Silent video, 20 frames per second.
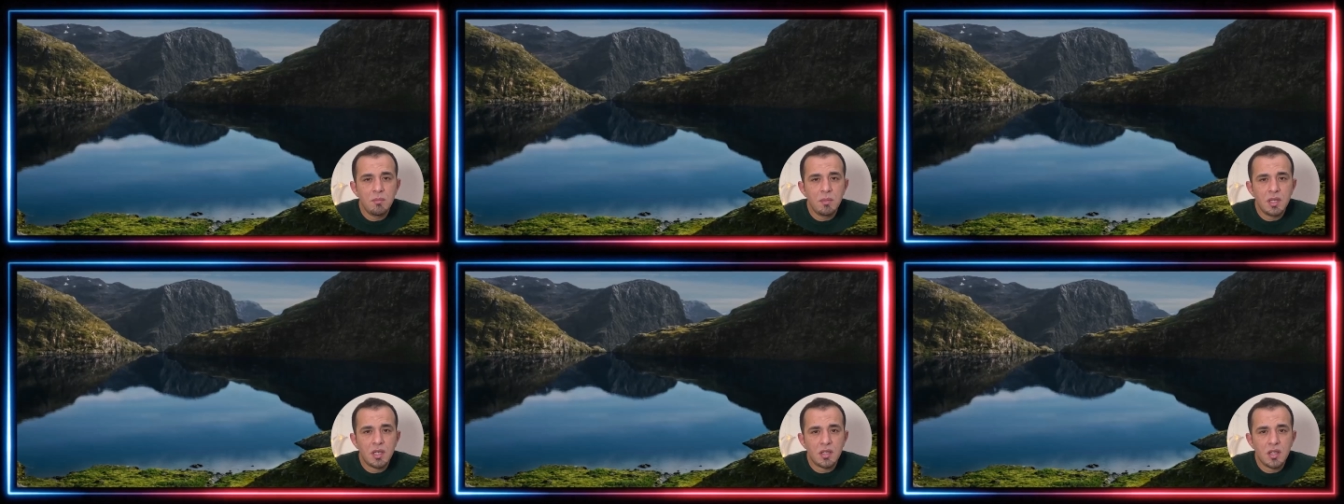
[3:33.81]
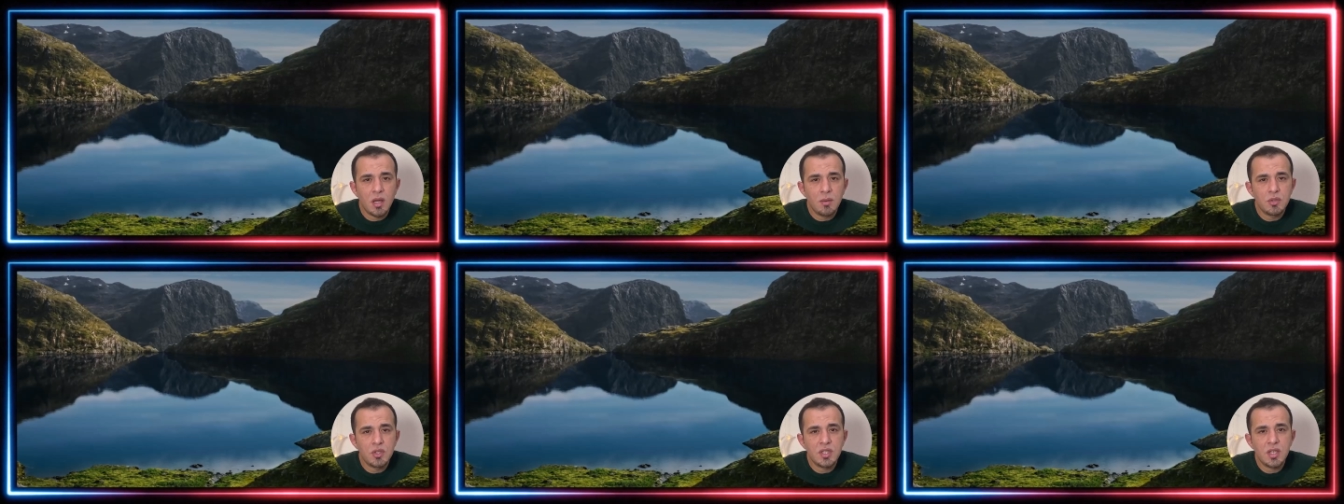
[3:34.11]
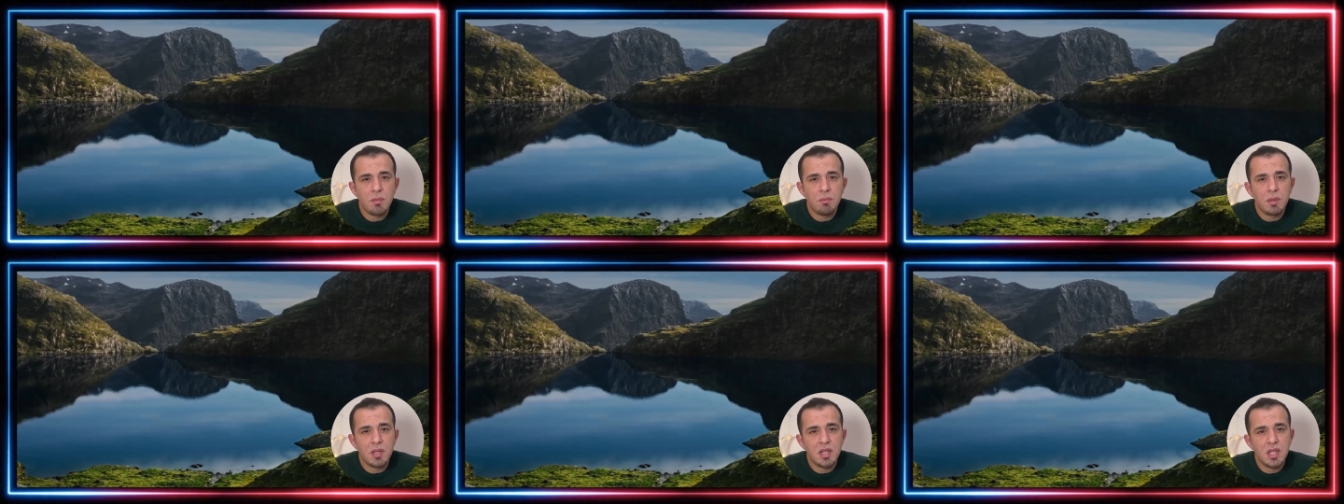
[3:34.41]
برنامج
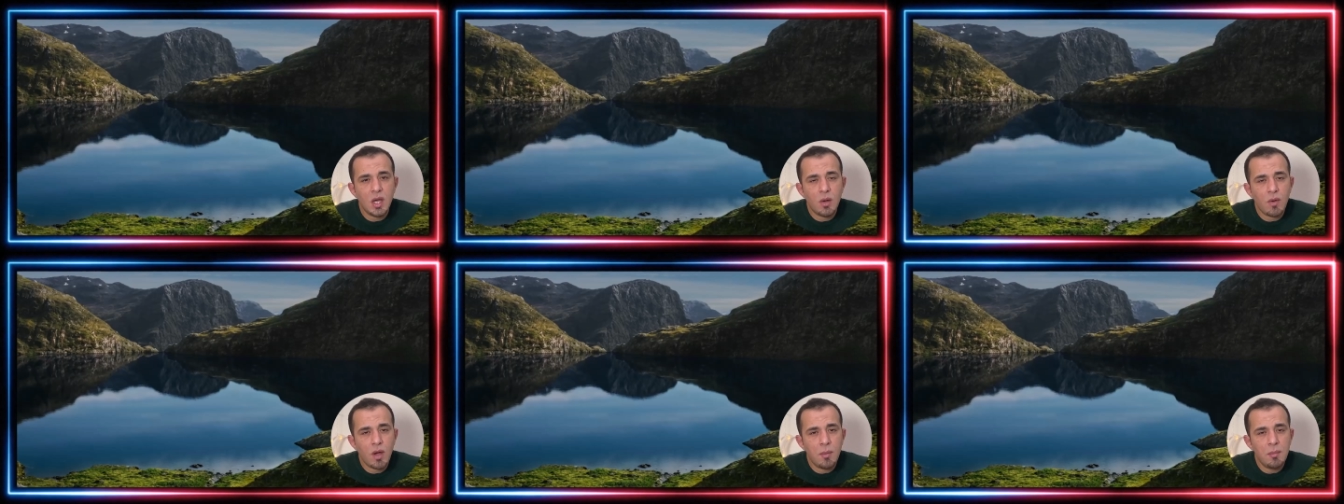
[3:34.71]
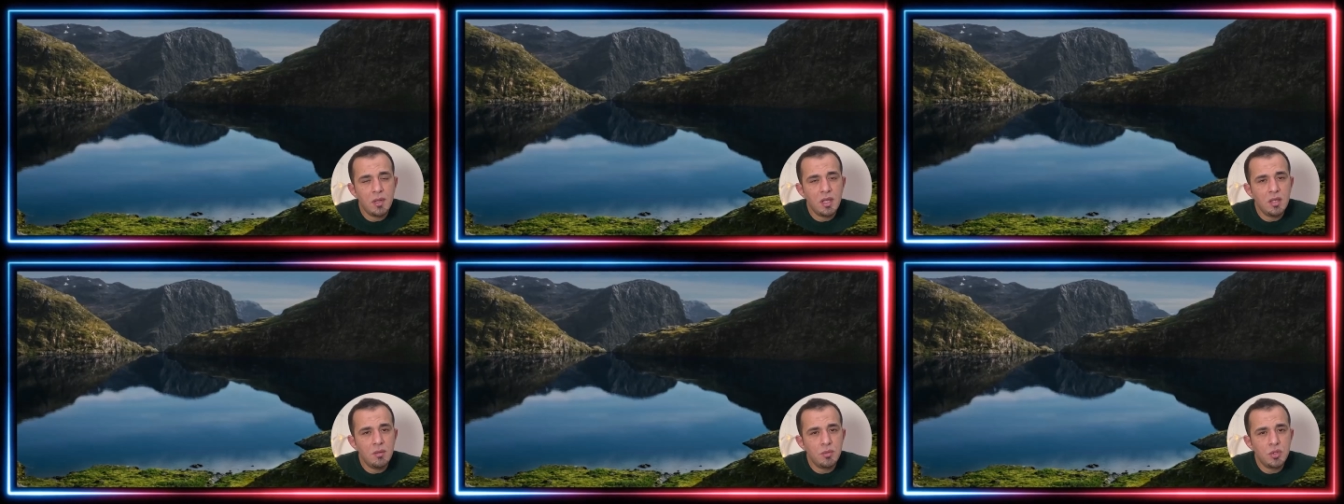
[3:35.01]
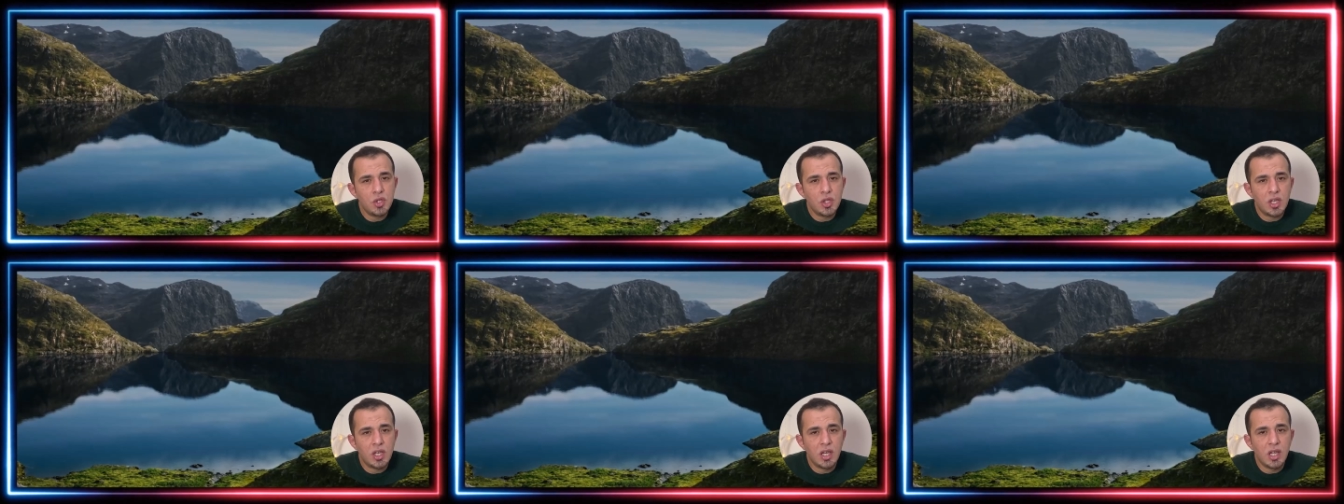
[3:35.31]
ثبتناه وعمل
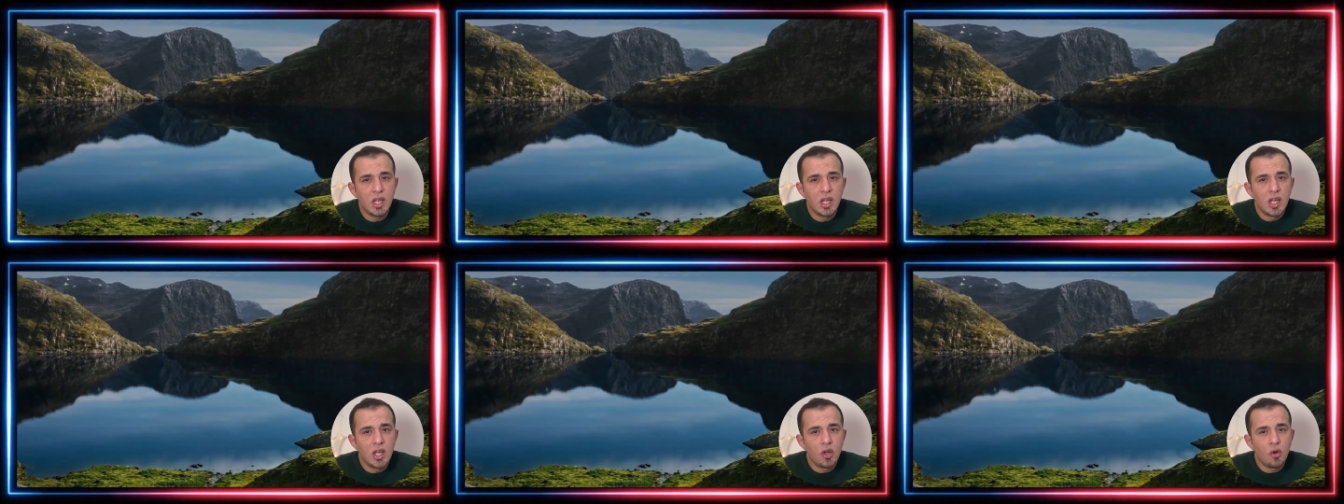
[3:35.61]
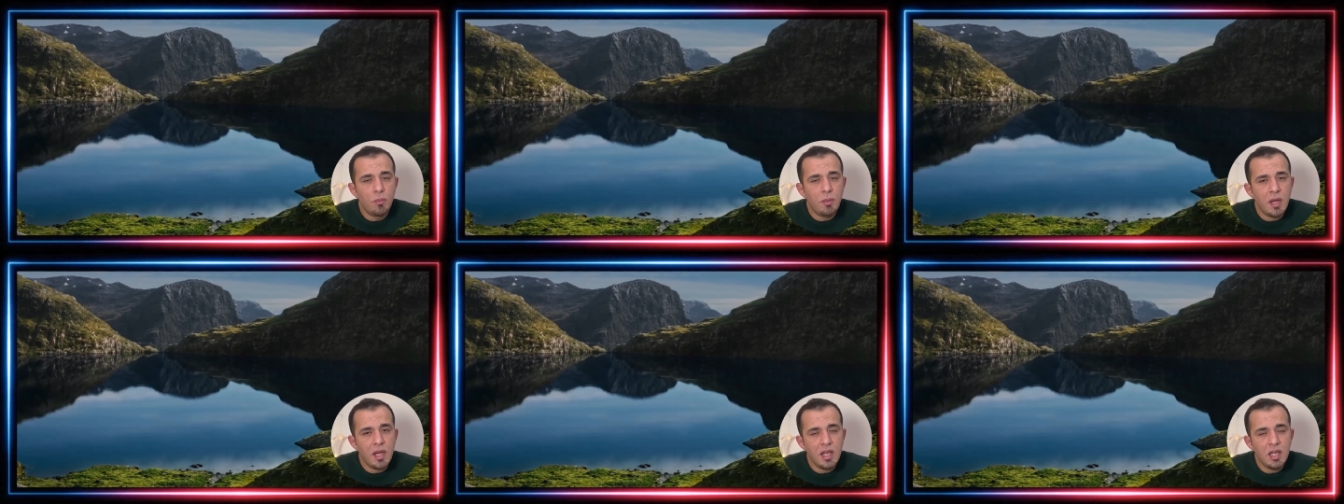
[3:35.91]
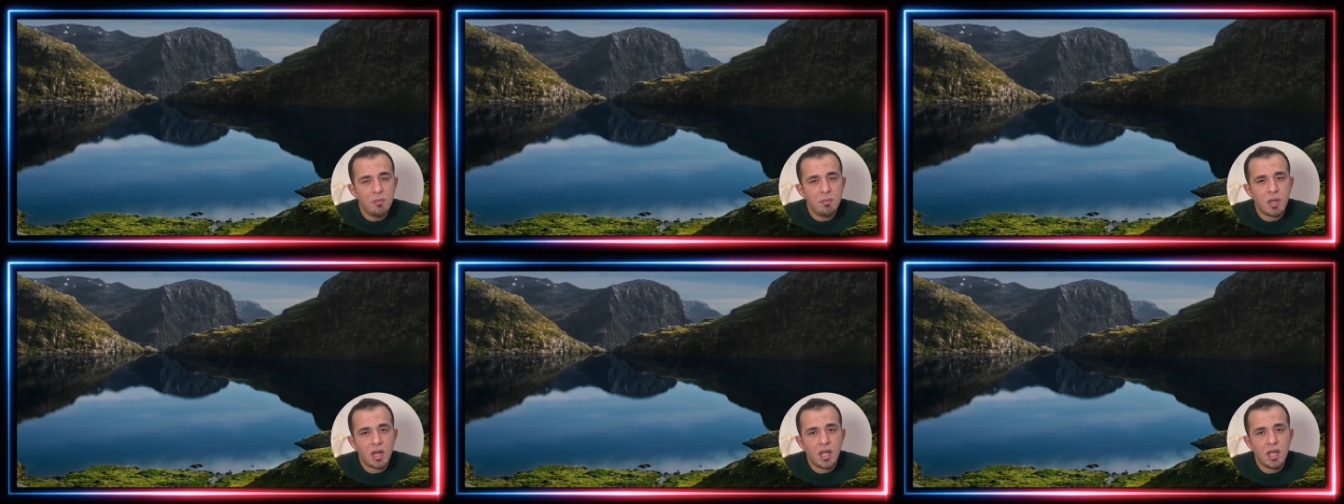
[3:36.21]
المشكله فهي
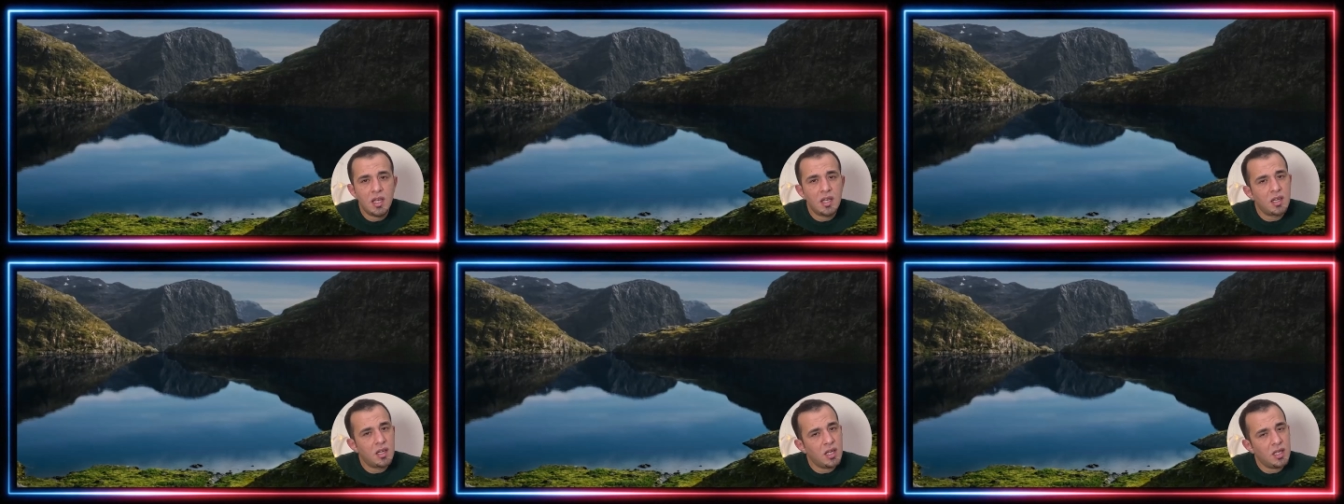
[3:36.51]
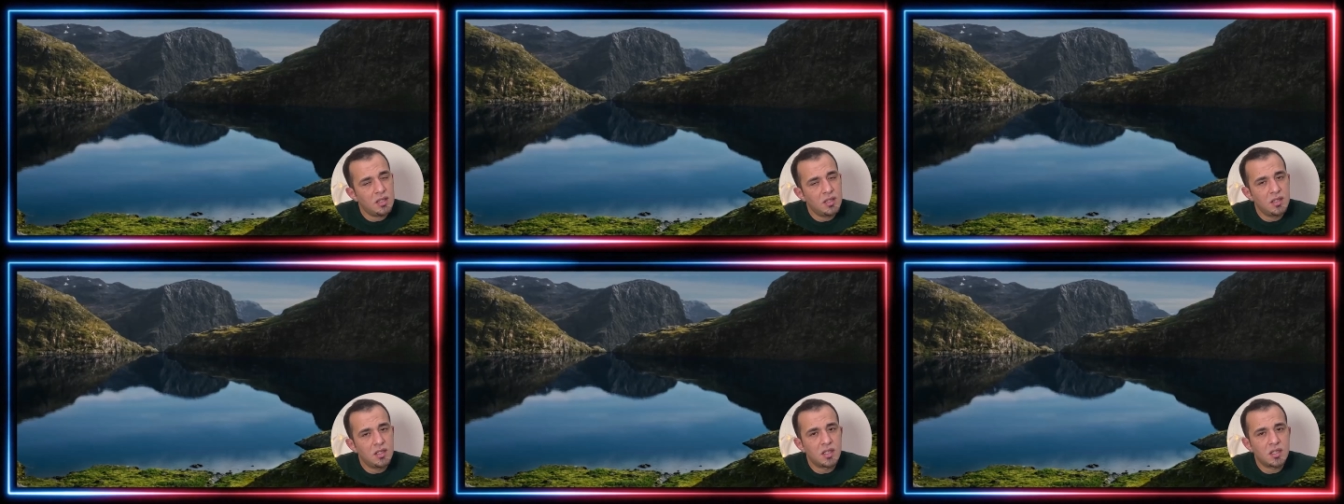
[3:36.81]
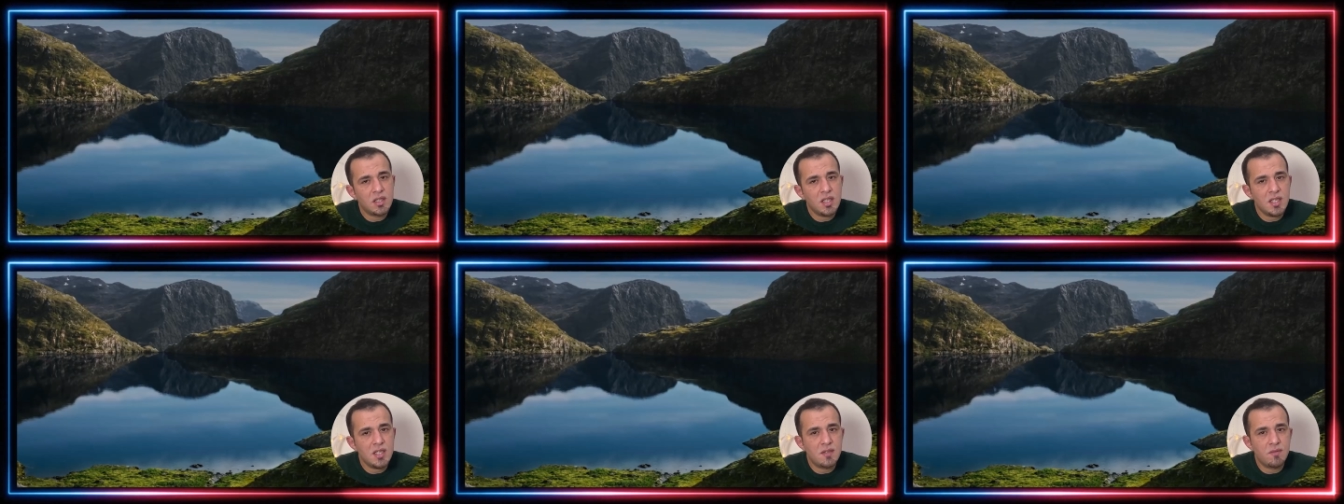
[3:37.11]
المرحله رح تقدر
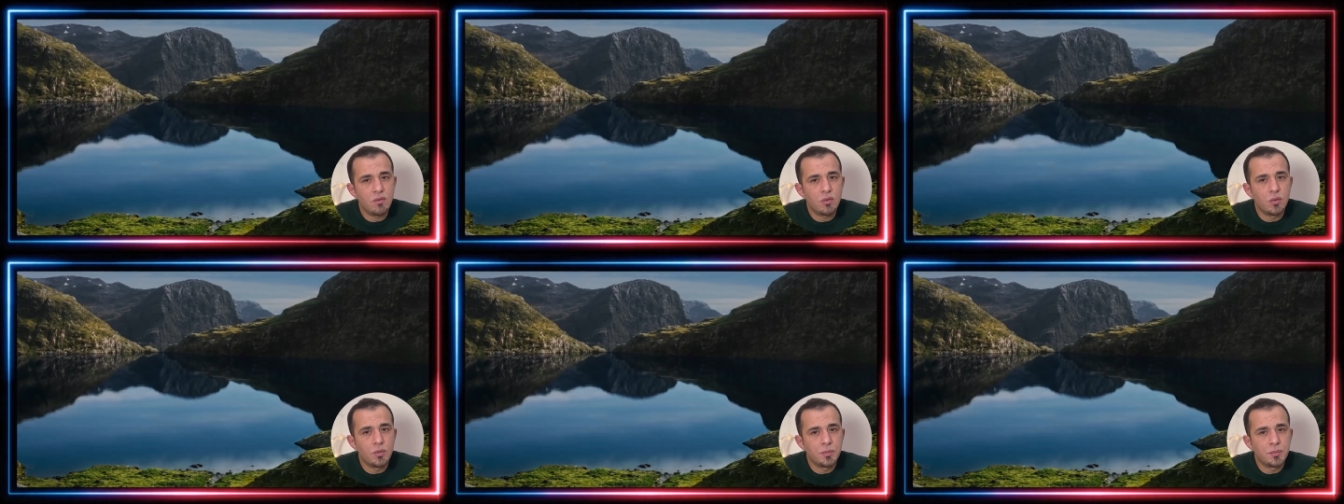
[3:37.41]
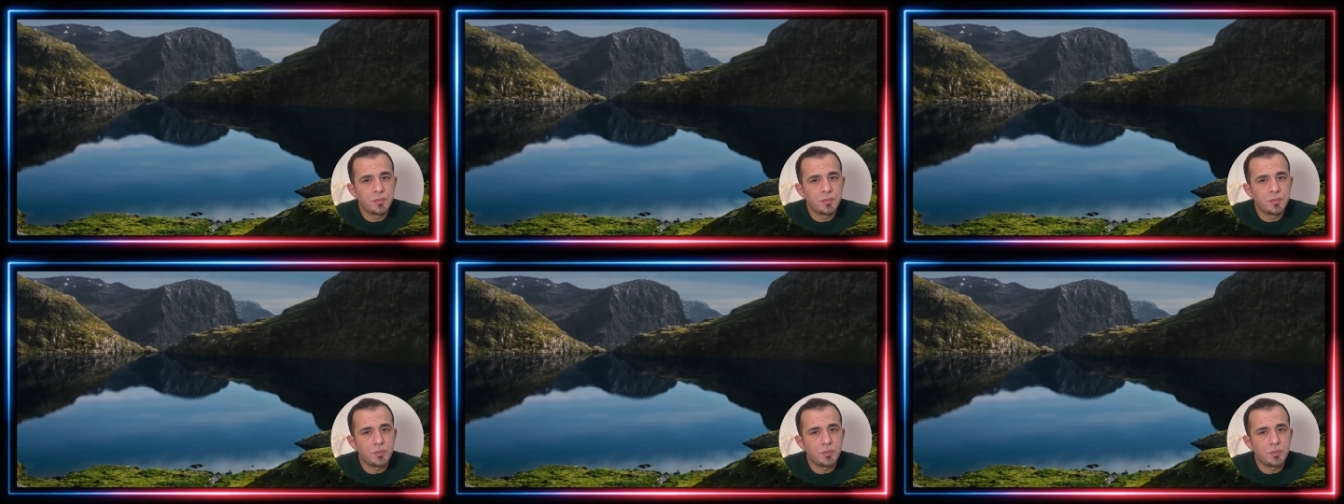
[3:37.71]
تحسبه